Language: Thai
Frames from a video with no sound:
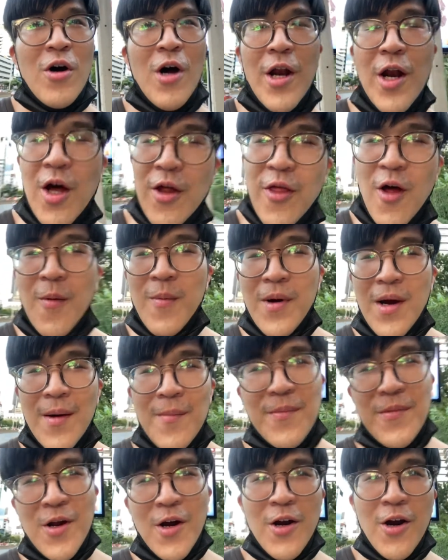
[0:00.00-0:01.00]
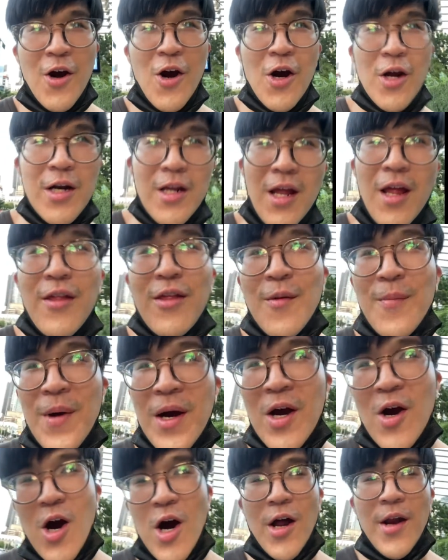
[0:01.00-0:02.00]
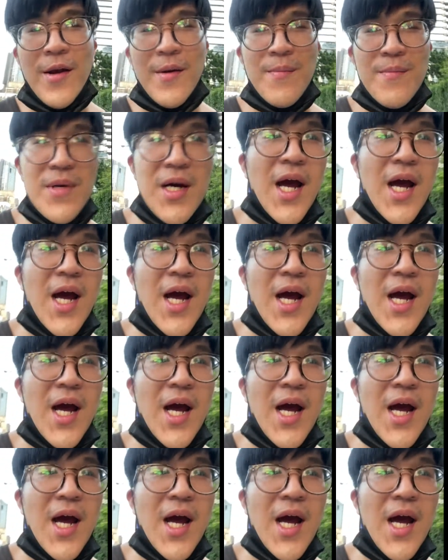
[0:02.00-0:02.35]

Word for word: พนังตองกับน้องๆที่ศิลปากรเห